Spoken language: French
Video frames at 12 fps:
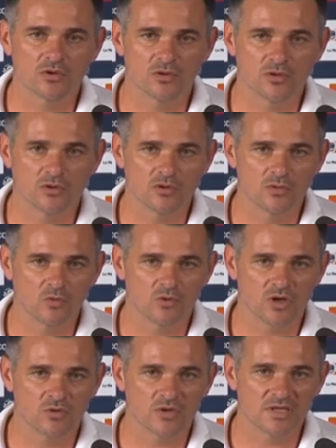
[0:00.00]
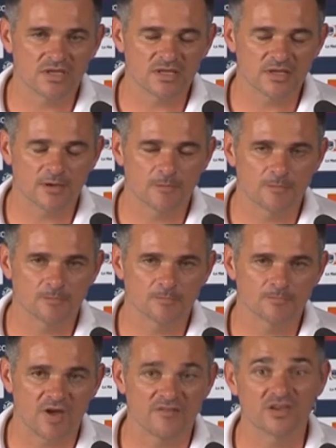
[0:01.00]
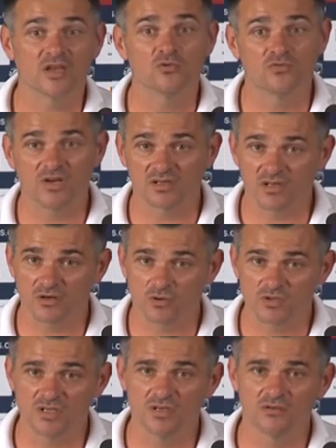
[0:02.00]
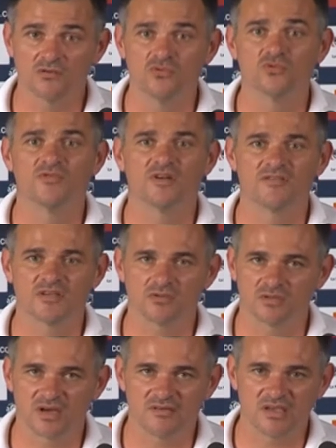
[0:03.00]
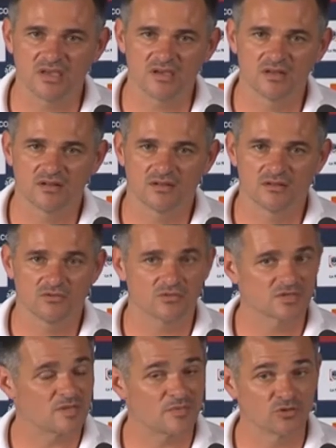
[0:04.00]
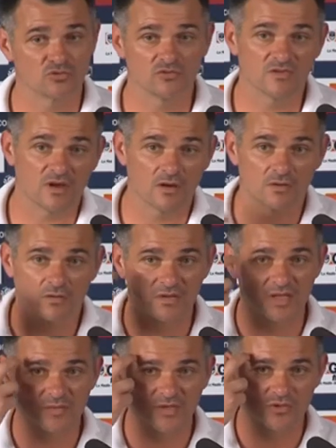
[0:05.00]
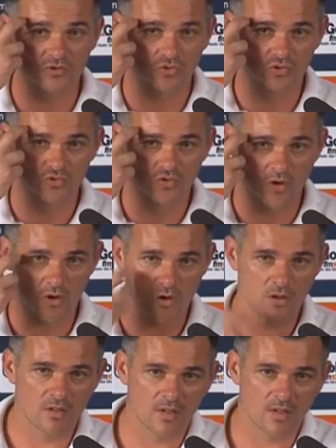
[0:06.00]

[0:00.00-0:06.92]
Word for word: que, que le Monaco de l'année dernière Avec un nouvel entraîneur aussi, une nouvelle façon de travailler. Donc ça demande du temps euh, d'adaptation aux joueurs.